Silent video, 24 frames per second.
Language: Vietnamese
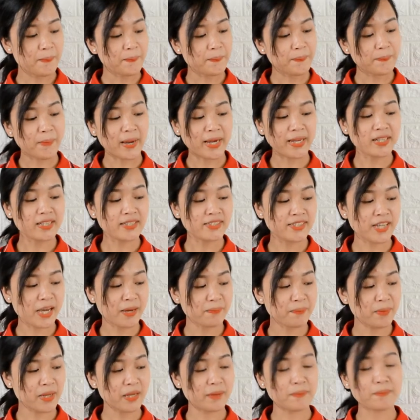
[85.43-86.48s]
Máy được
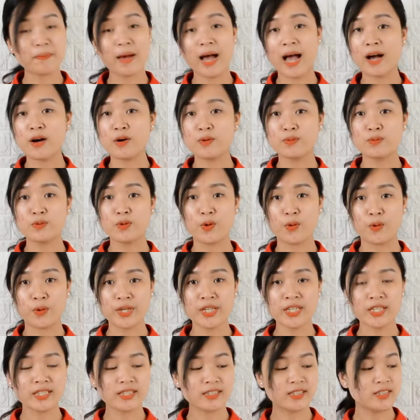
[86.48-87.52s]
trang bị 3 ống nối,
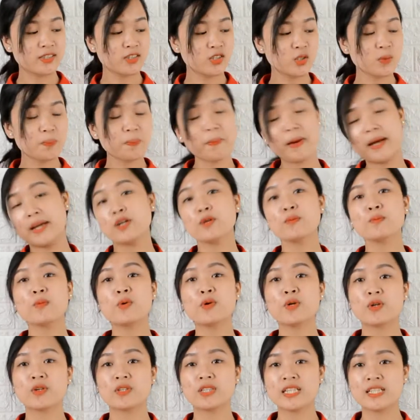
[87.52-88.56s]
giúp máy hút
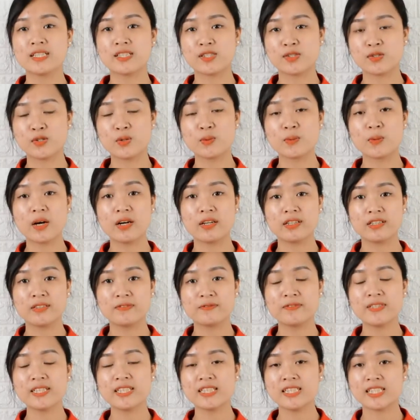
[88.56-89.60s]
bụi có thể sử dụng ở những
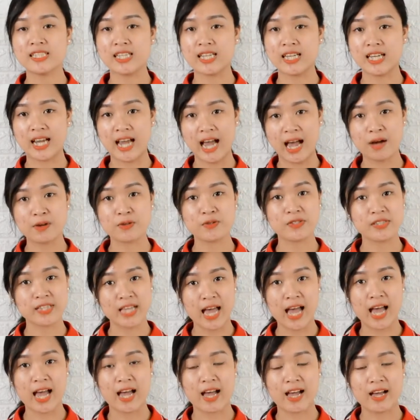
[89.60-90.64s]
vị trí cao
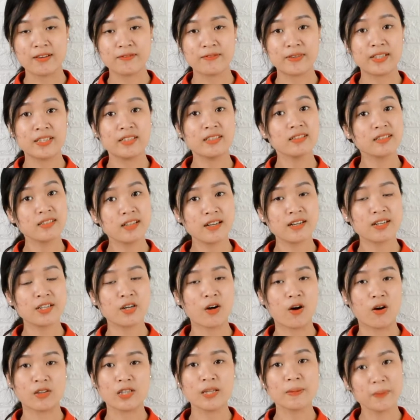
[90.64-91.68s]
xa và những nơi
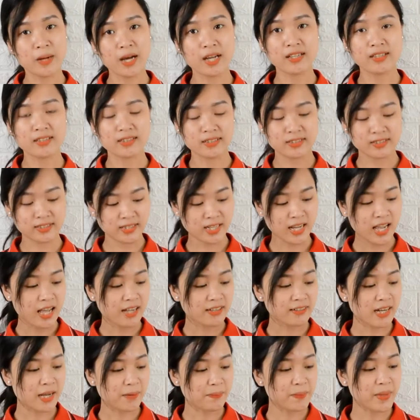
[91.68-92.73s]
khó tiếp cận.
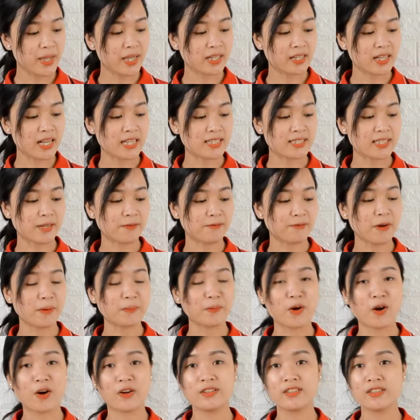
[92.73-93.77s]
Đặc biệt là sản phẩm
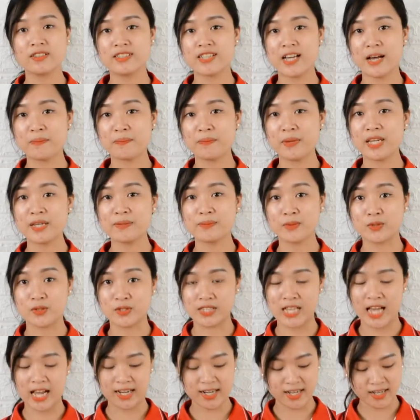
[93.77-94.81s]
còn được trang bị một
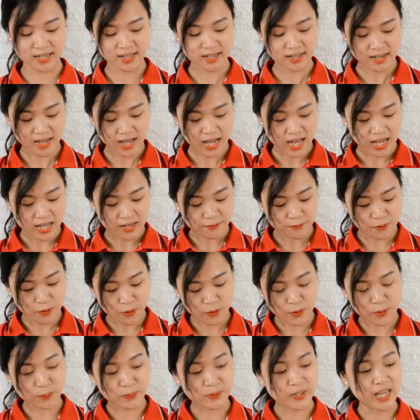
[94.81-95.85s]
giá đỡ, vô
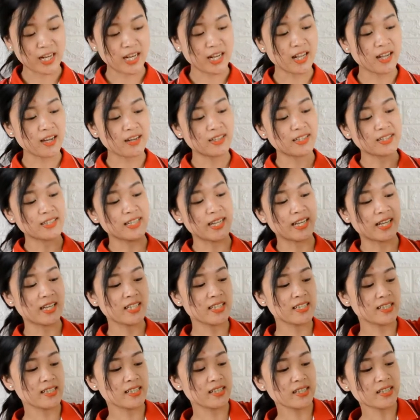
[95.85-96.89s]
cùng tiện lợi để
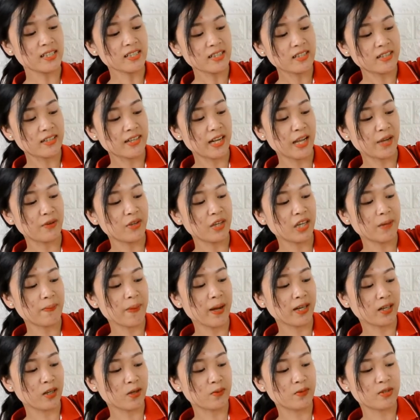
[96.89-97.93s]
cất giữ nếu như các
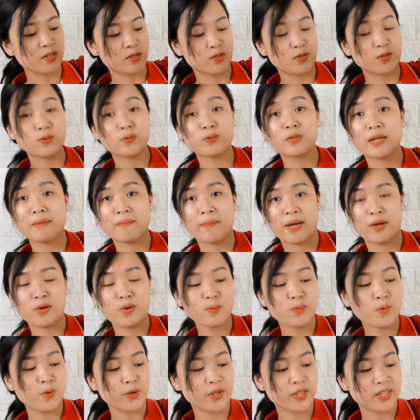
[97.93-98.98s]
bạn không sử dụng đến máy hút
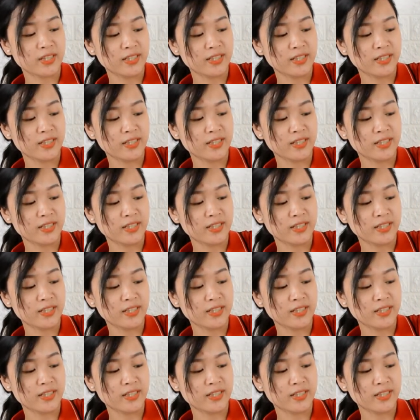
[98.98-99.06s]
bụi.